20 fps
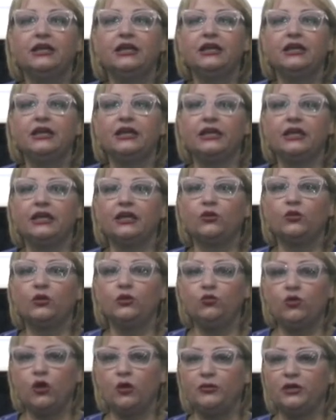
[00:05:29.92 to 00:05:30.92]
e quegli
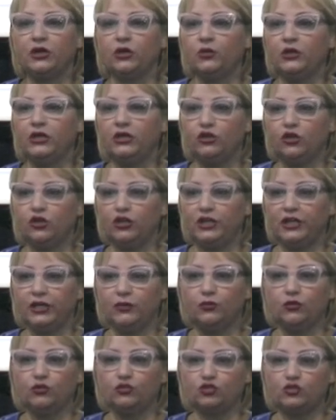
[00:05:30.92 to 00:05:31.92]
uomini e quelle donne che
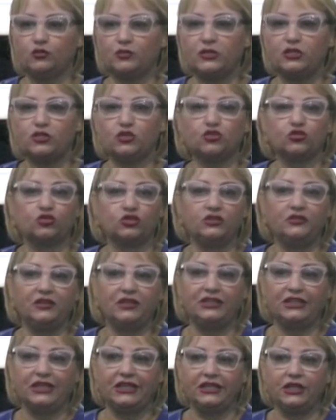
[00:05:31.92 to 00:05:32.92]
molto spesso sono
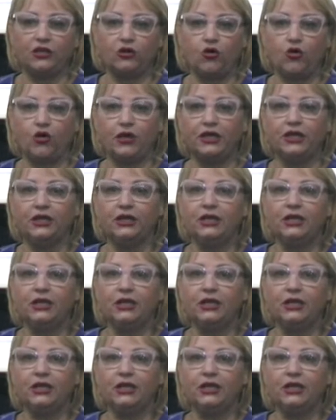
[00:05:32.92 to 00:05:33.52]
diventati eroi